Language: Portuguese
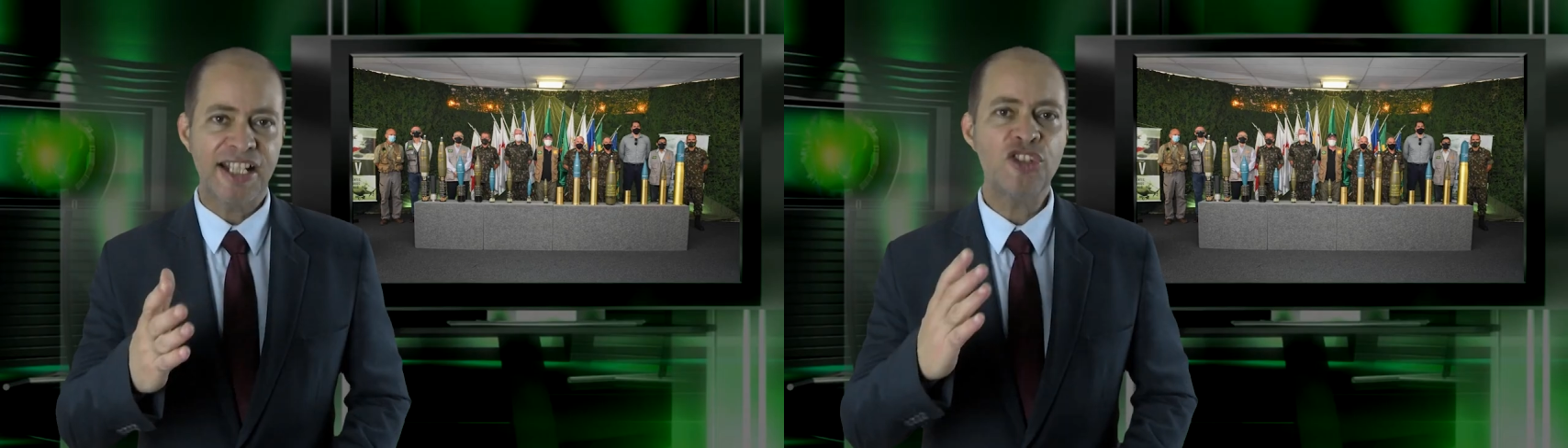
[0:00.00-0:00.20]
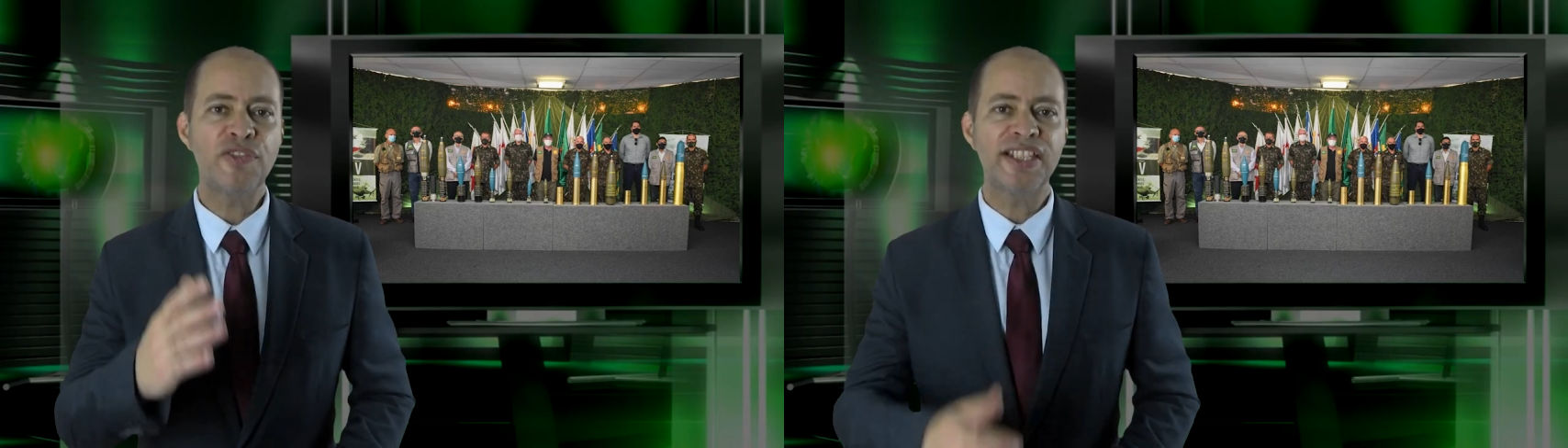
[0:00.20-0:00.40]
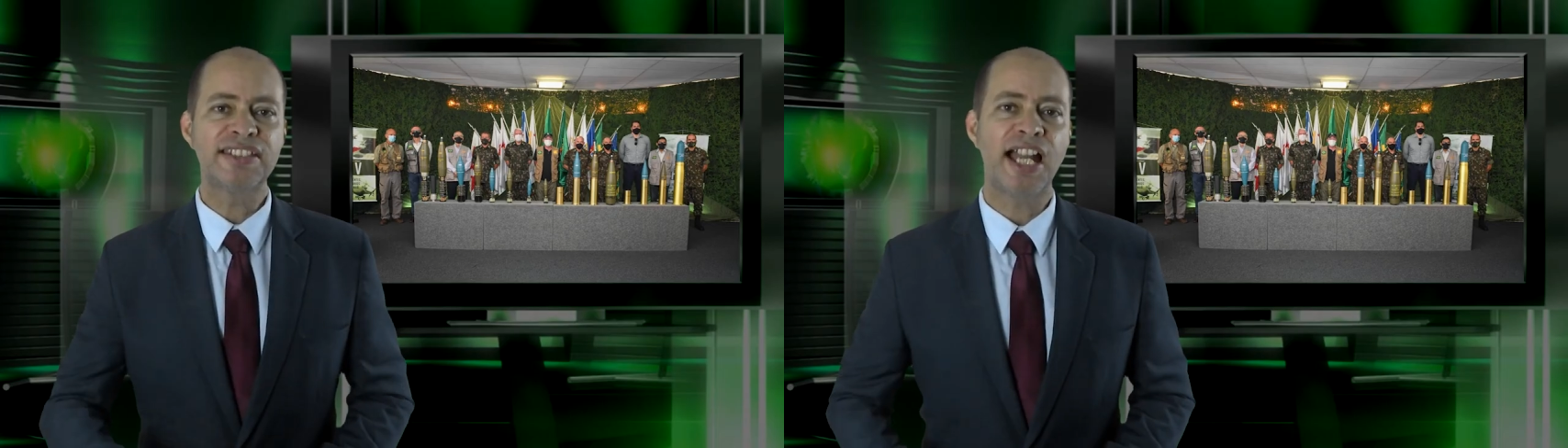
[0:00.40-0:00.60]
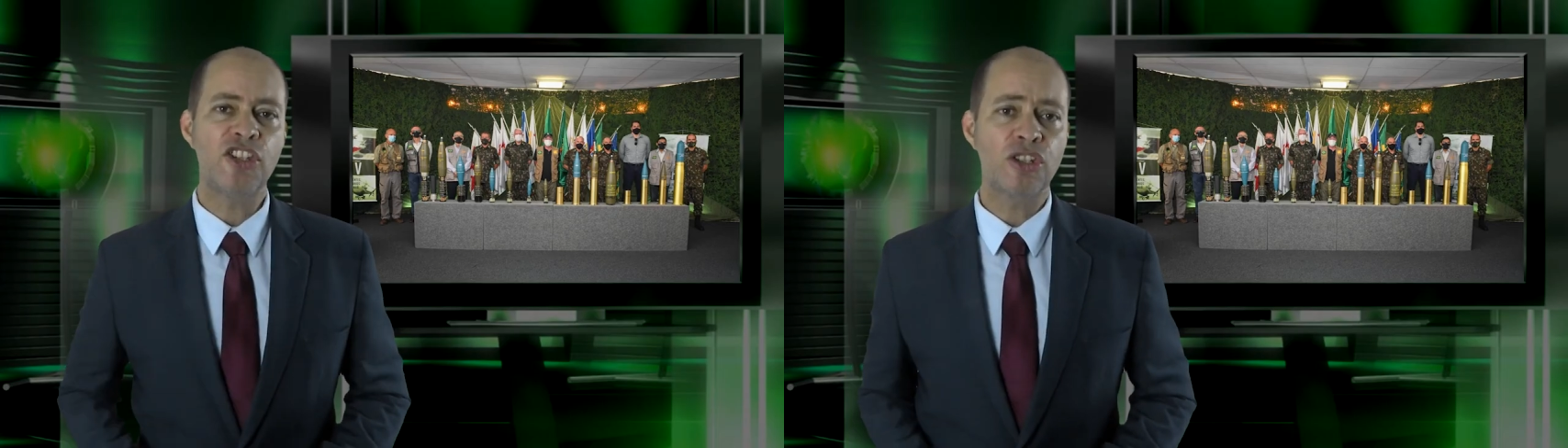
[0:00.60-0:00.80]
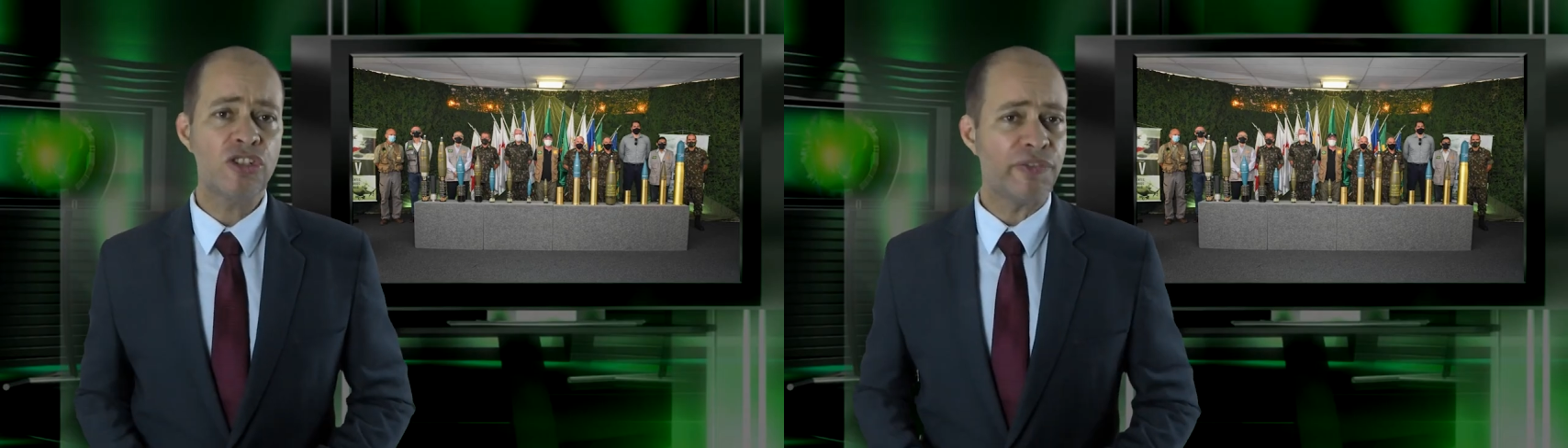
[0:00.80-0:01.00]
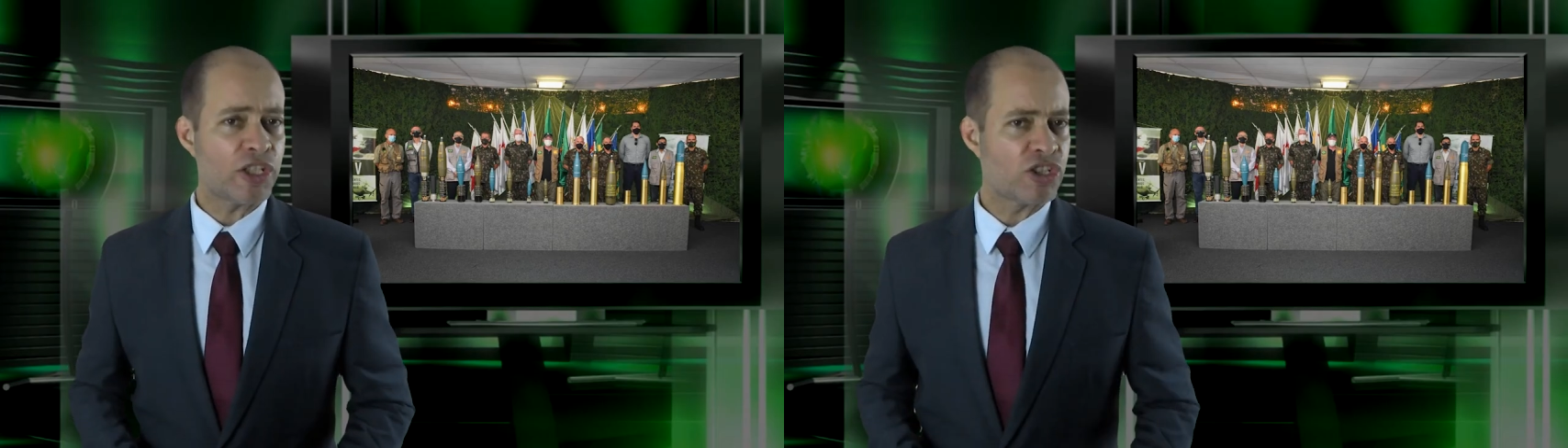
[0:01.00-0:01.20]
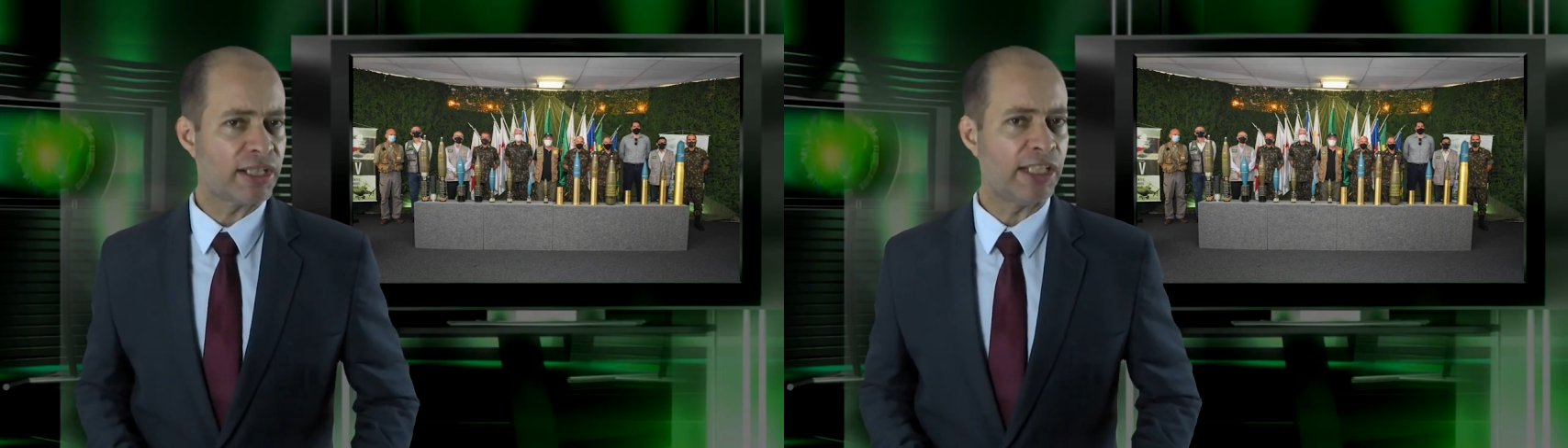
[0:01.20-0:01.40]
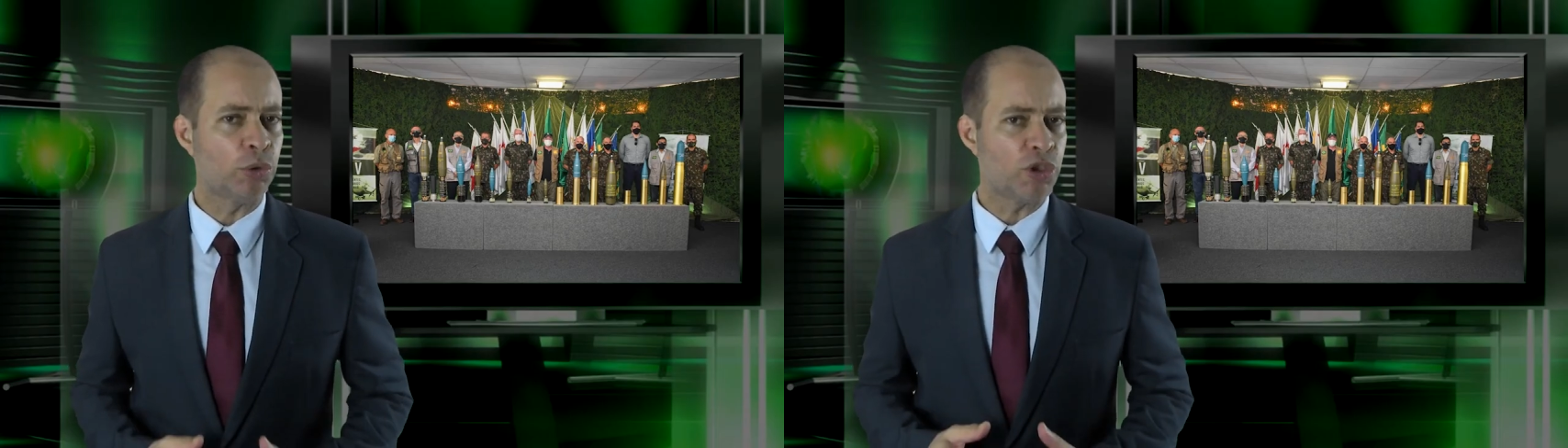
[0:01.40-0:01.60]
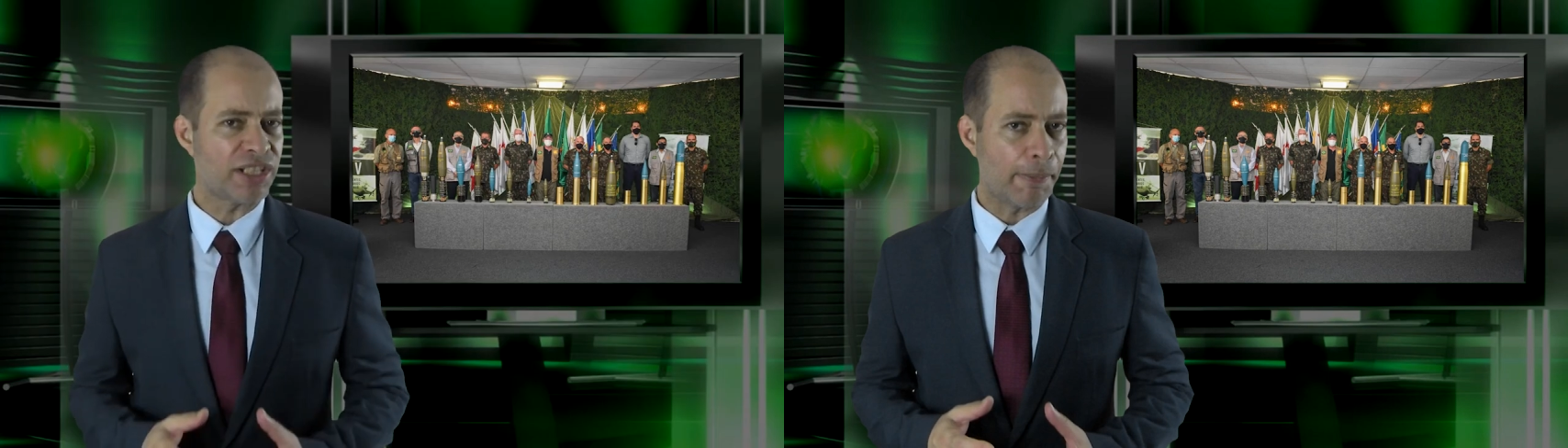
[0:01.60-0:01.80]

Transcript: grande vantagem de investir na indústria